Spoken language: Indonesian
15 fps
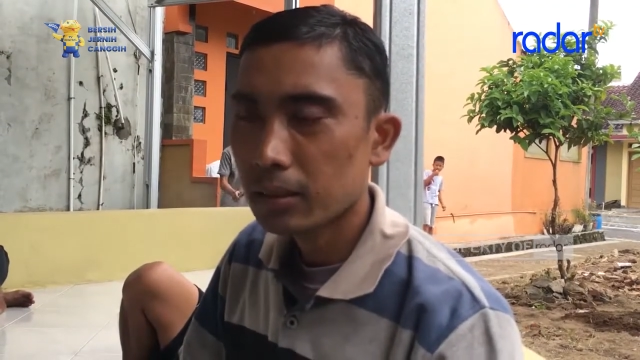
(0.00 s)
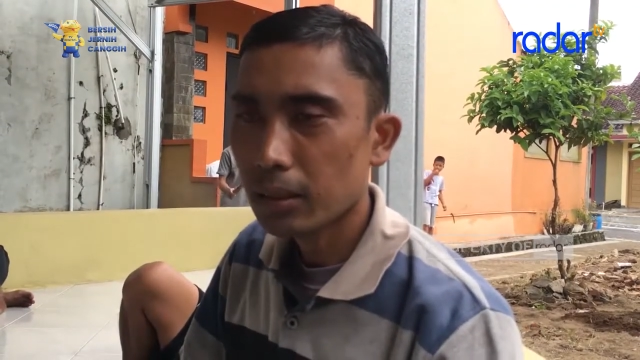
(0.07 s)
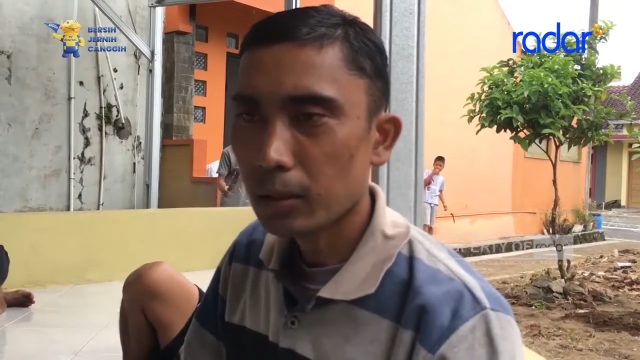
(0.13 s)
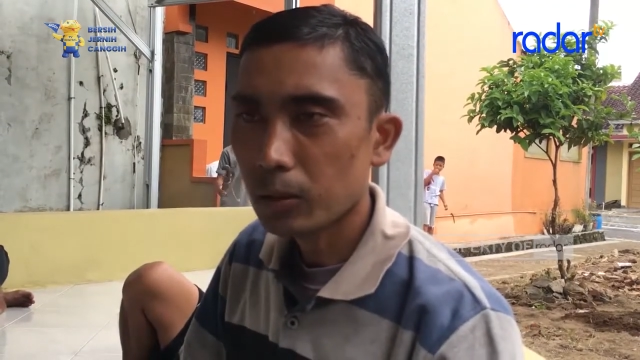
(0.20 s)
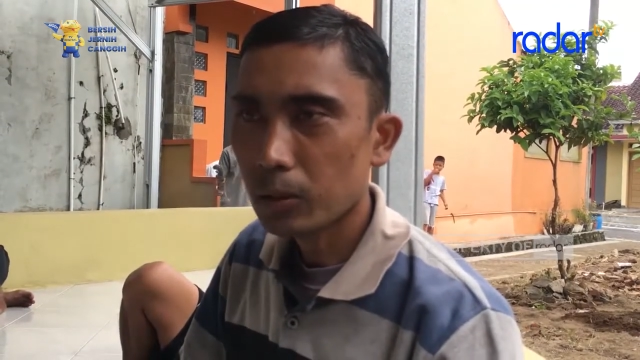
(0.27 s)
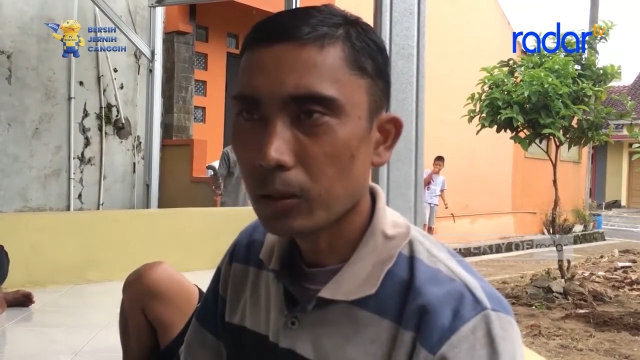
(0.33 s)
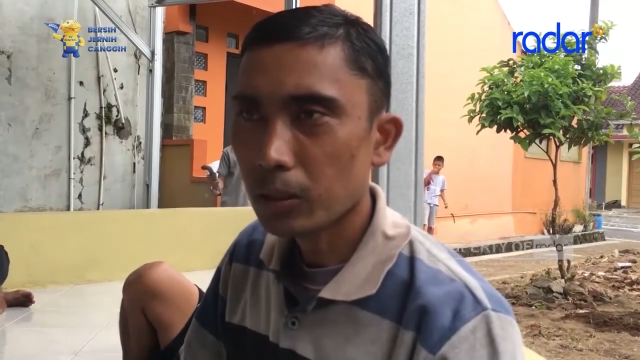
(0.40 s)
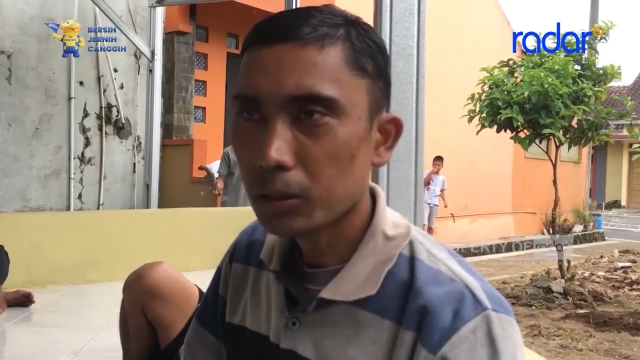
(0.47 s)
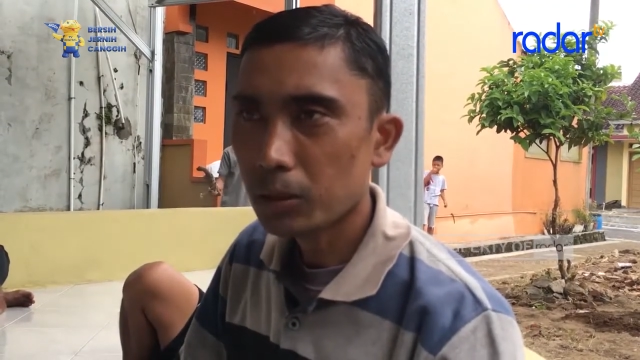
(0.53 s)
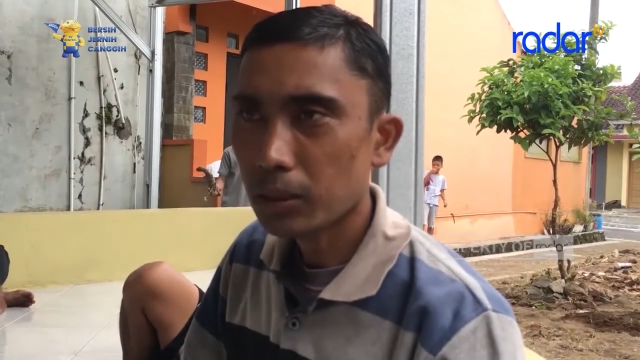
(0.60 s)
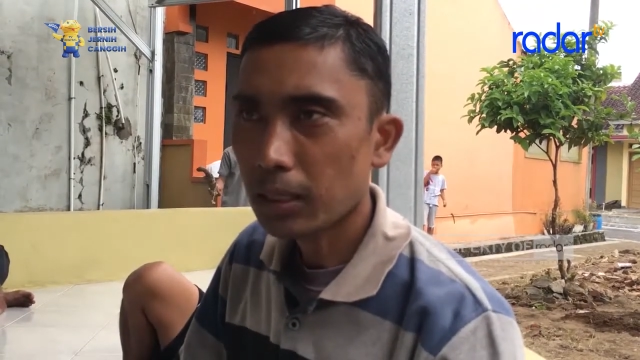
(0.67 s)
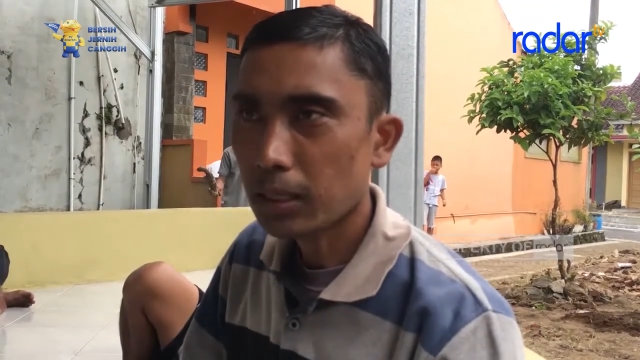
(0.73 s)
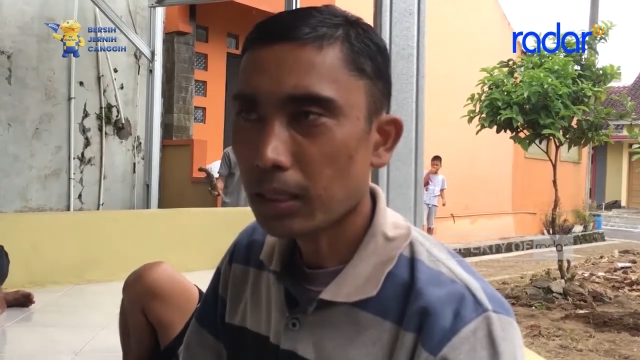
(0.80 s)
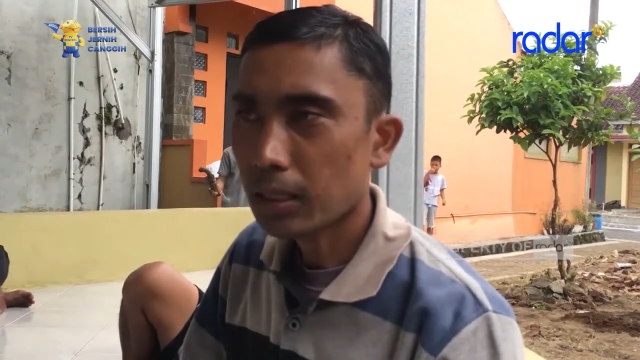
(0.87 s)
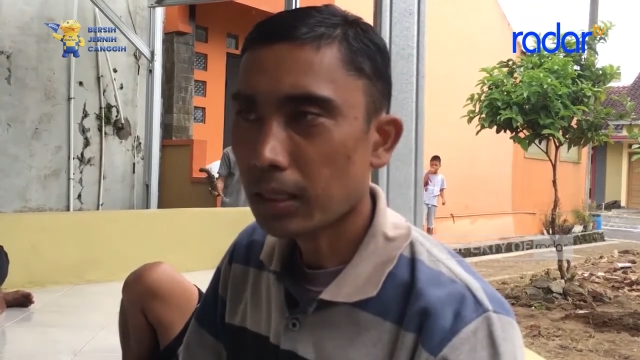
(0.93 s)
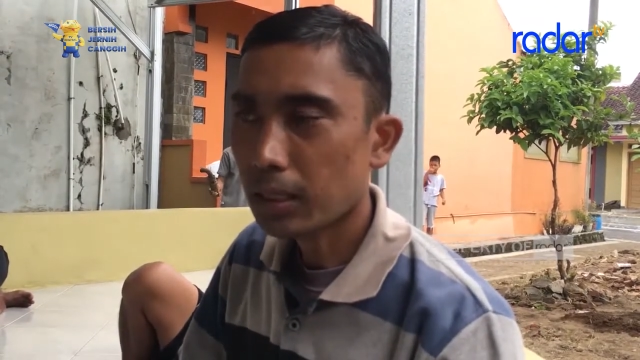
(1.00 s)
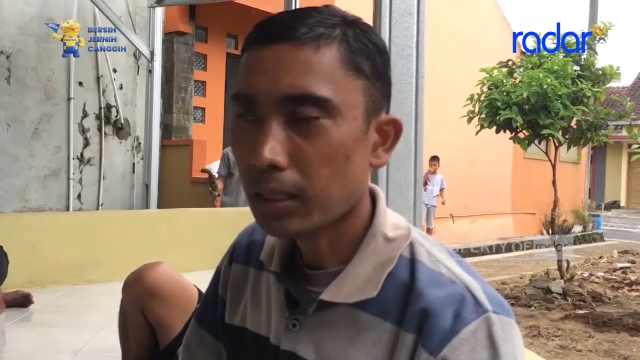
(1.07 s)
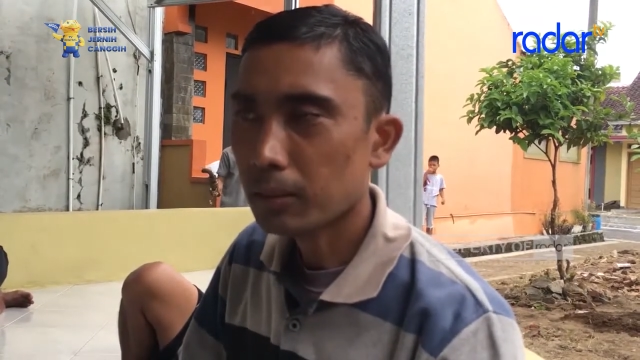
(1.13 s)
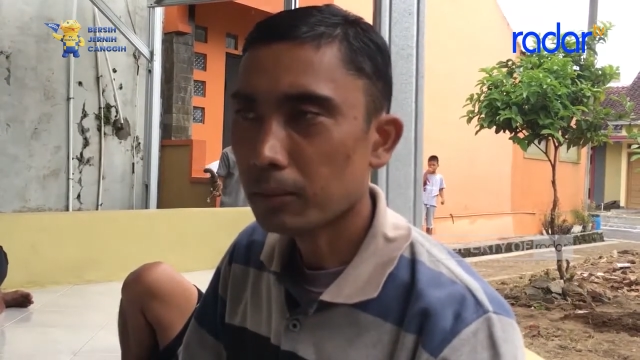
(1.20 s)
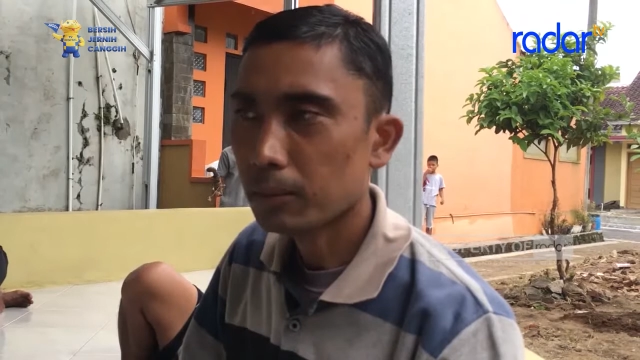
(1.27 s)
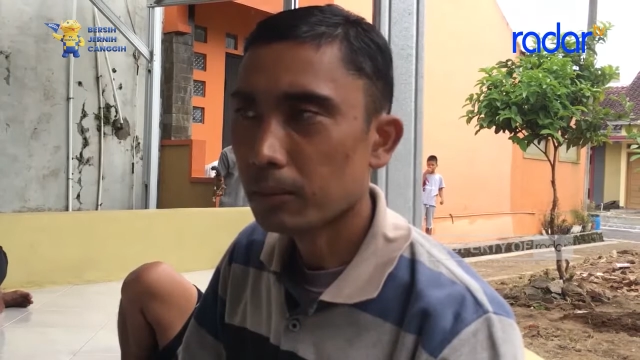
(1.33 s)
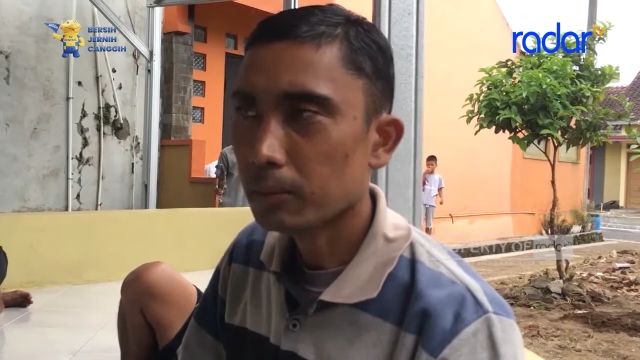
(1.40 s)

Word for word: situ sudah